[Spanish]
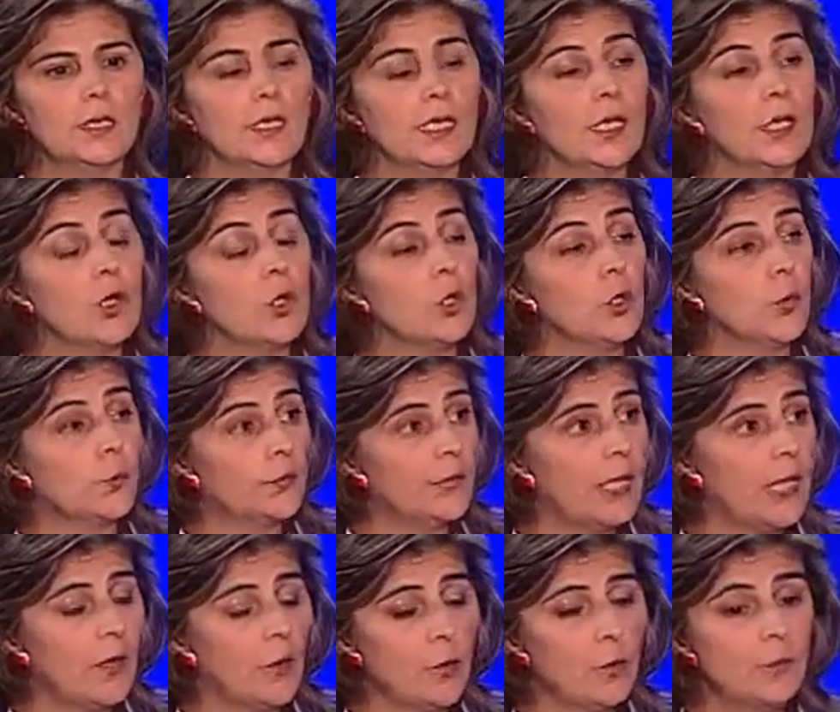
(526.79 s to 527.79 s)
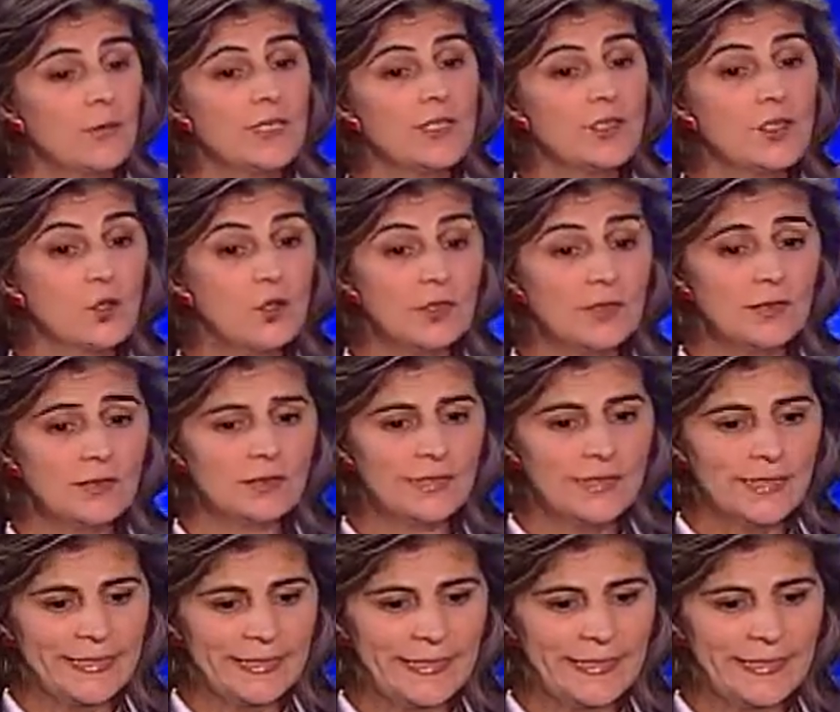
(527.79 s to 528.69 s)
de Colombia, un millón